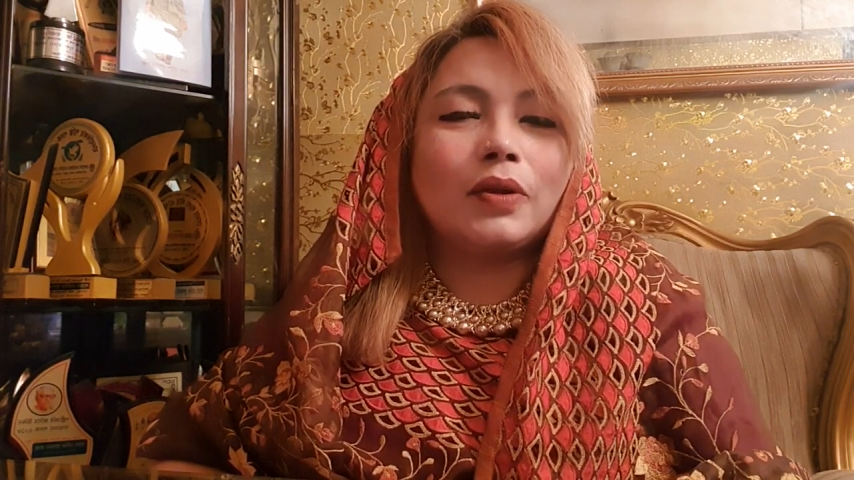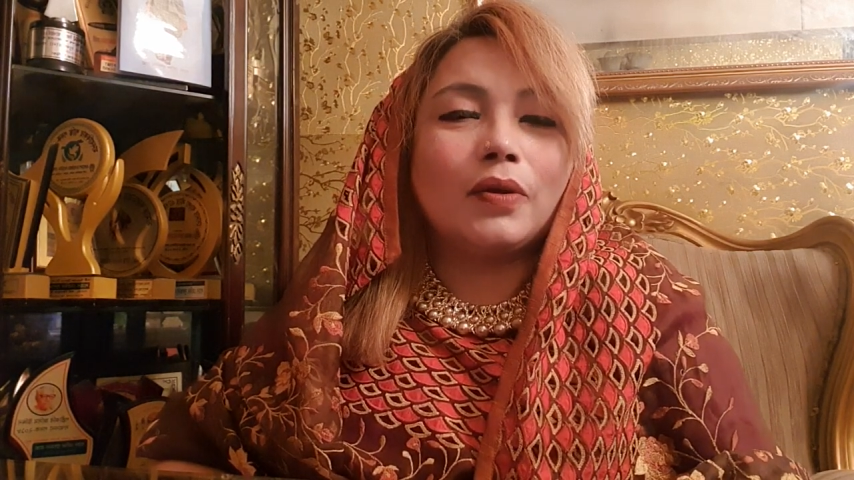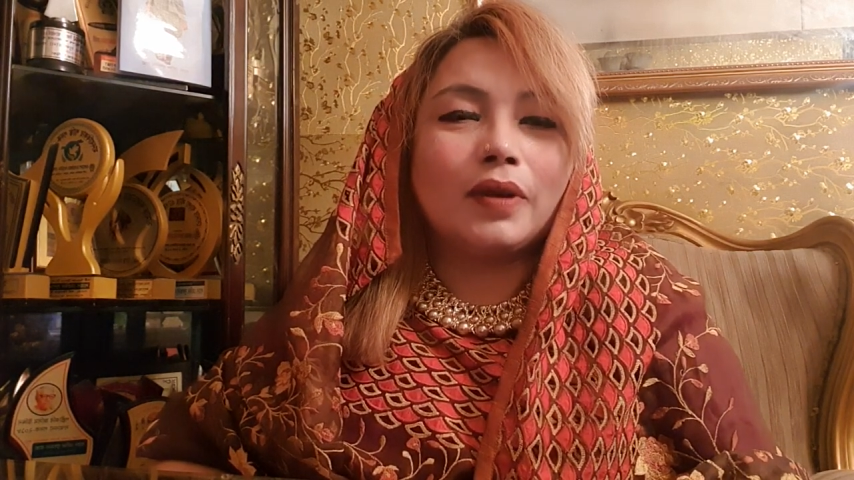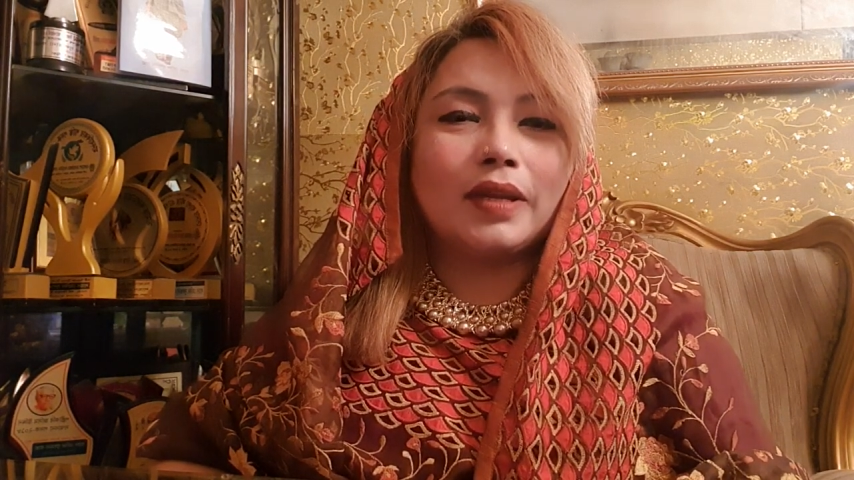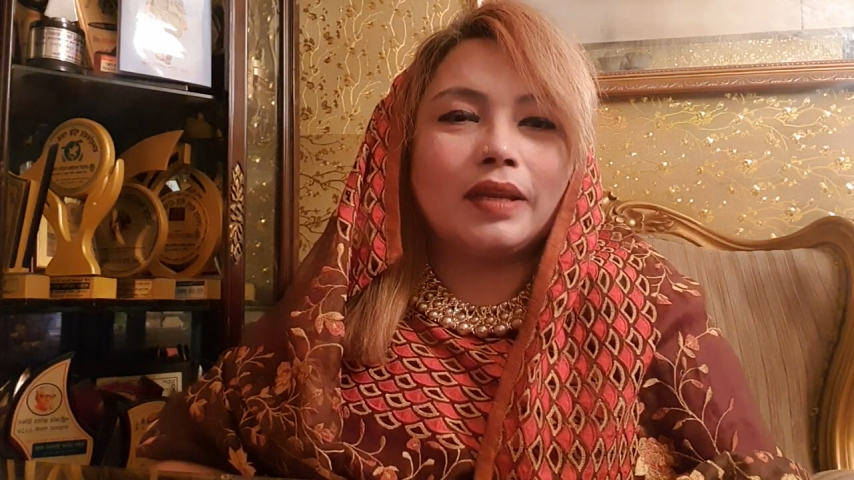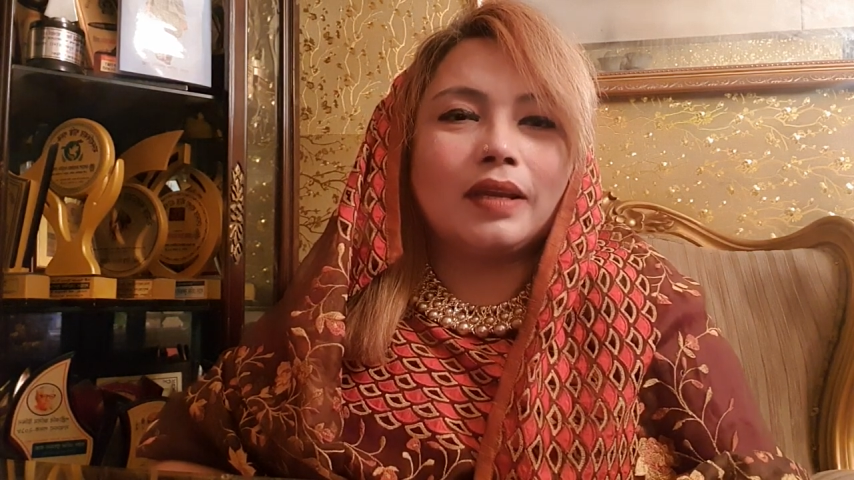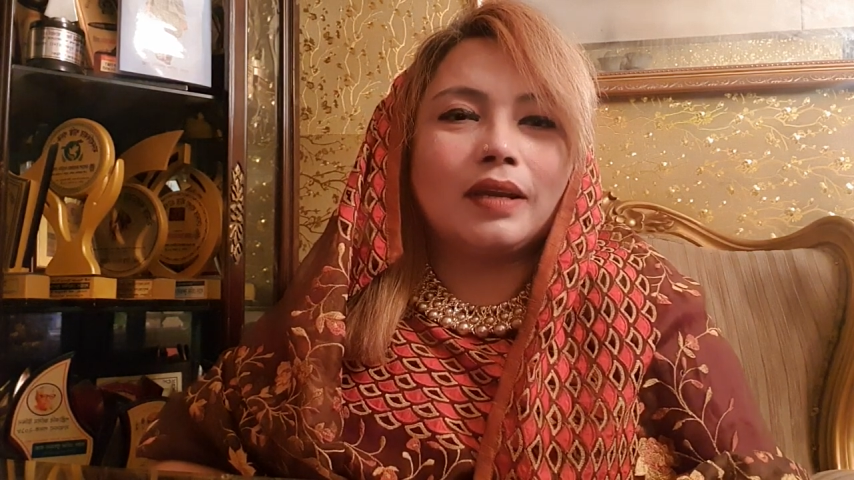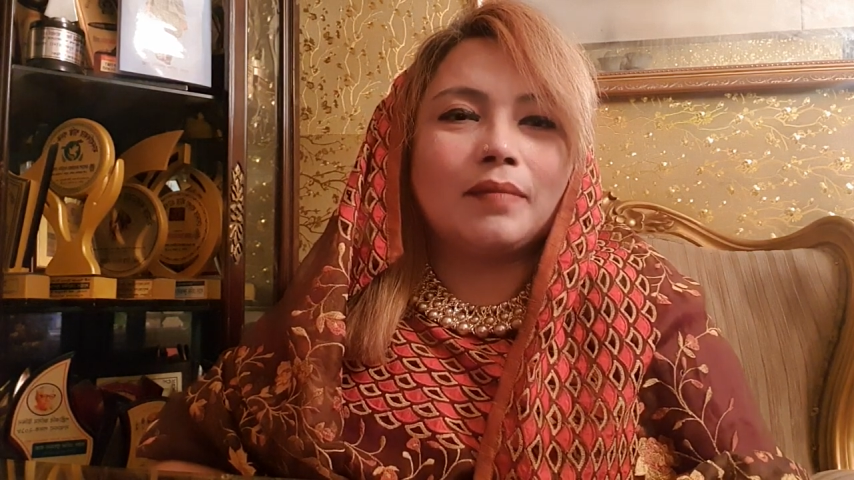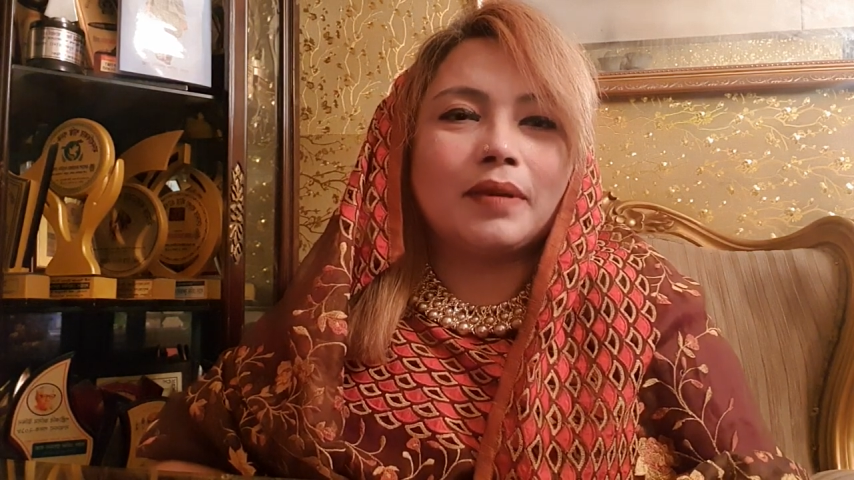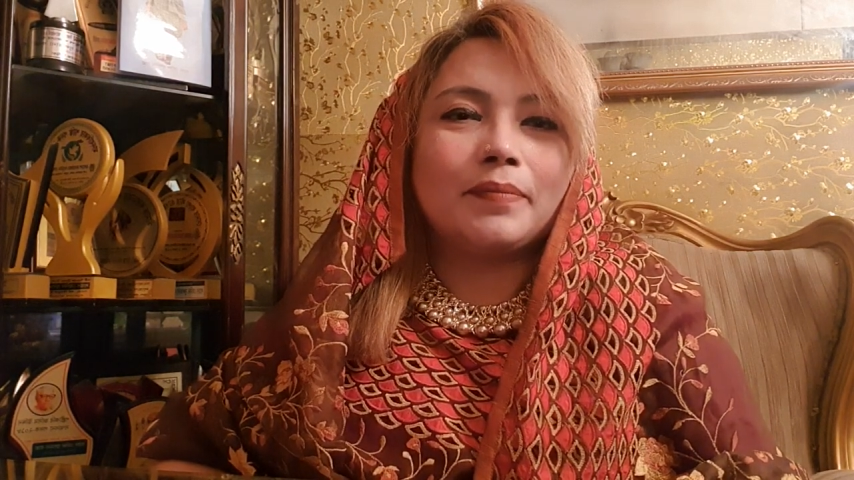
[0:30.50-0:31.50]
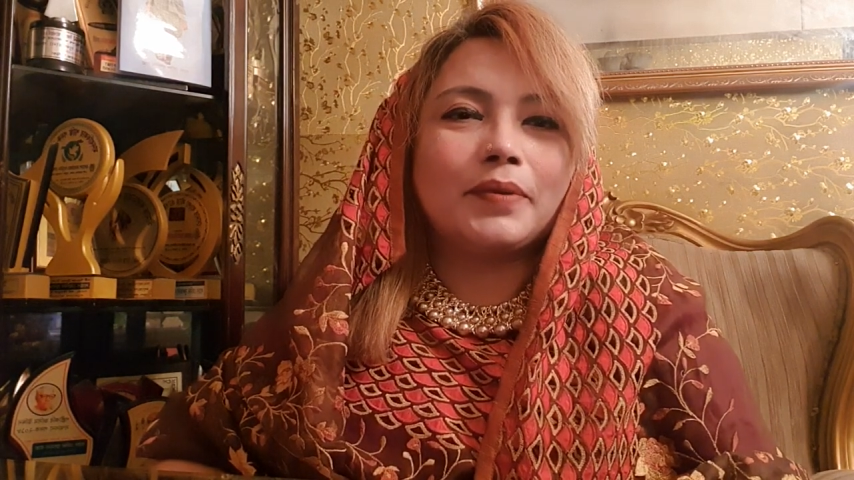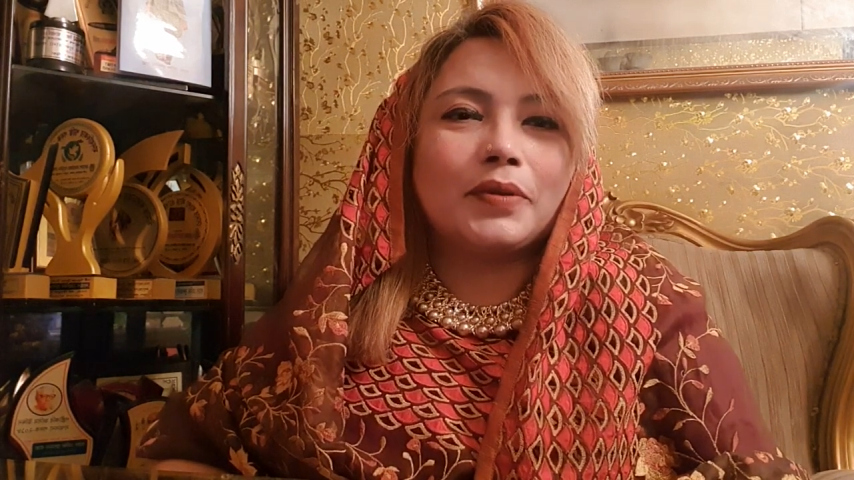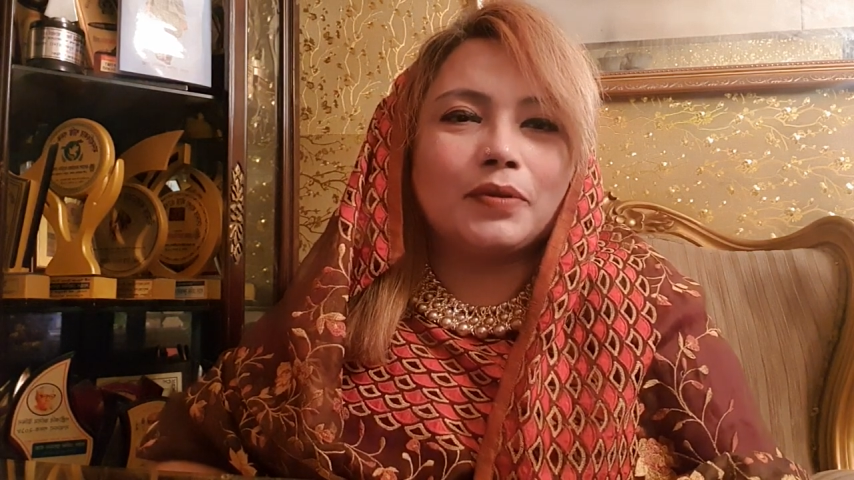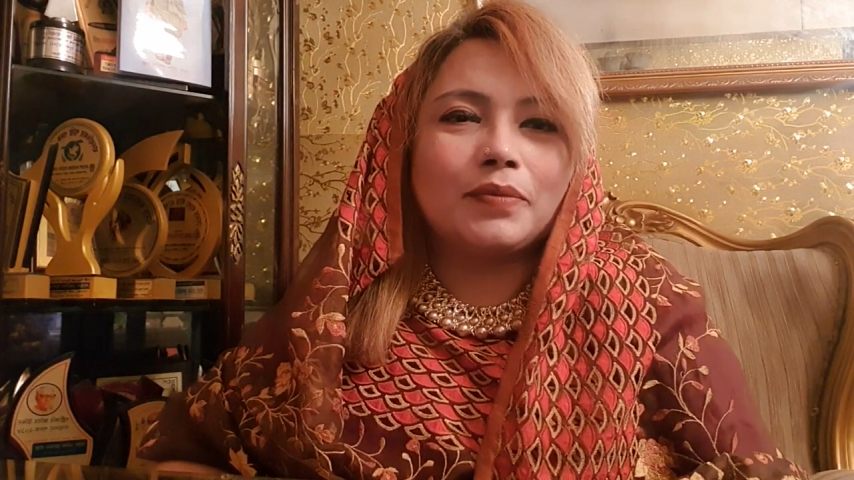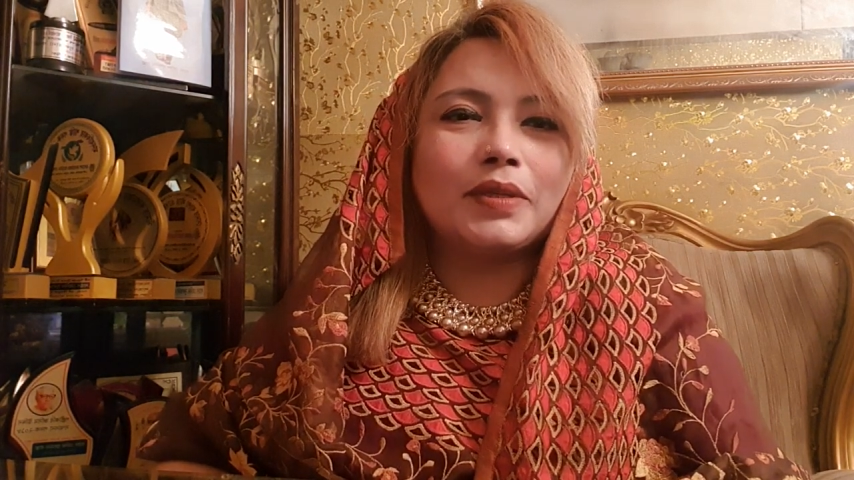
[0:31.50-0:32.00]
ঘরে আমার প্রিয়
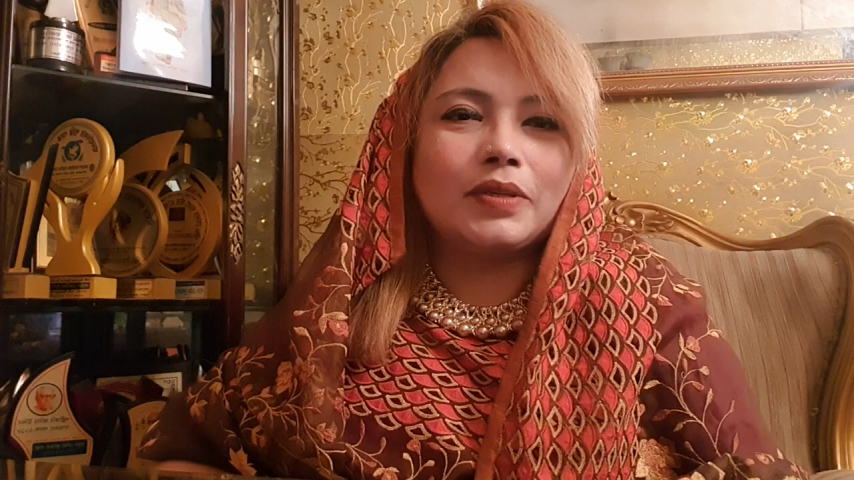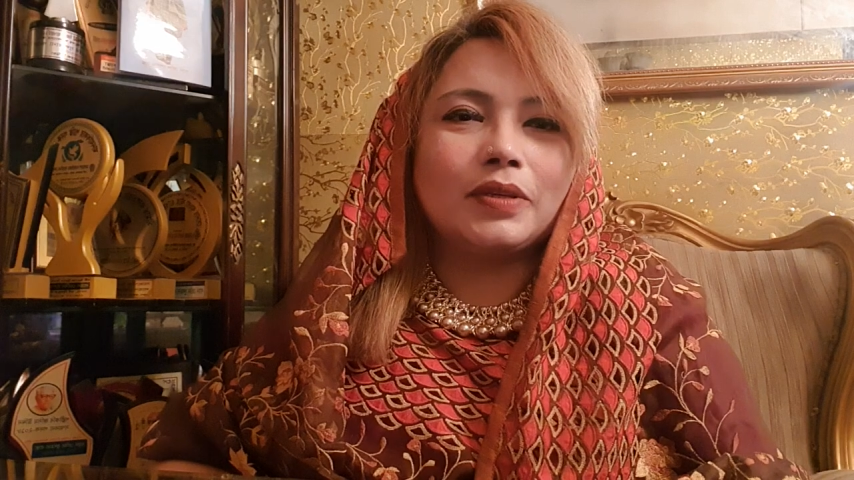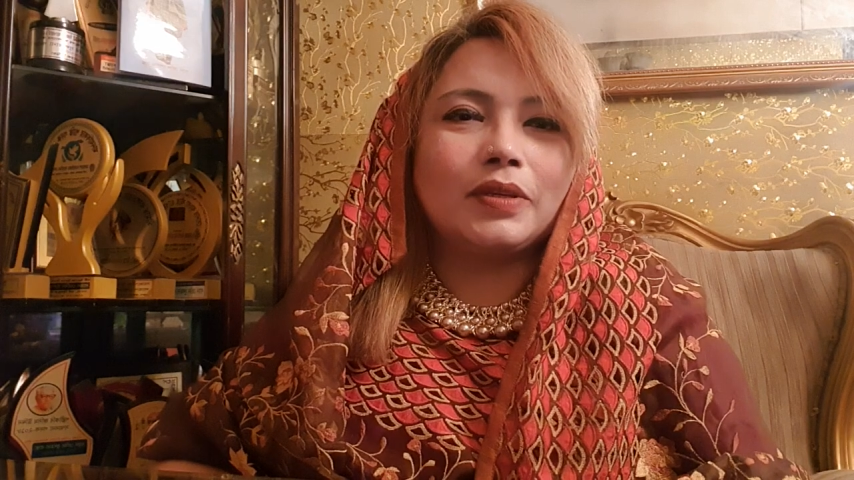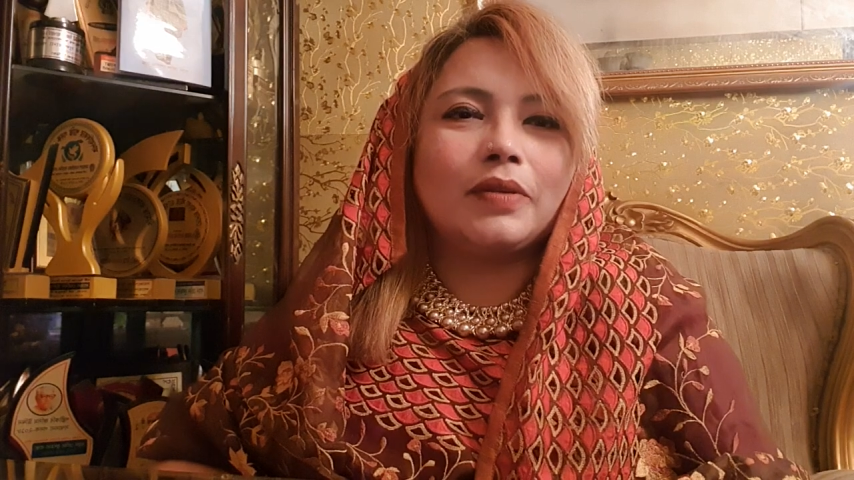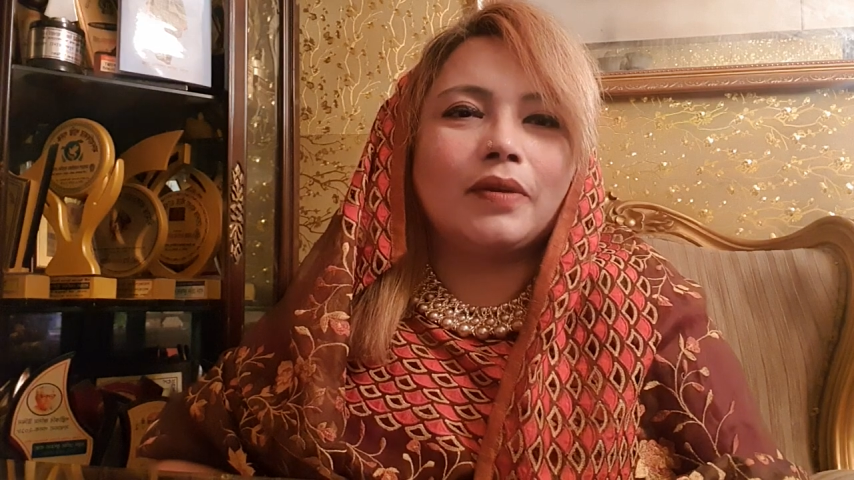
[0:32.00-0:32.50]
নবীজির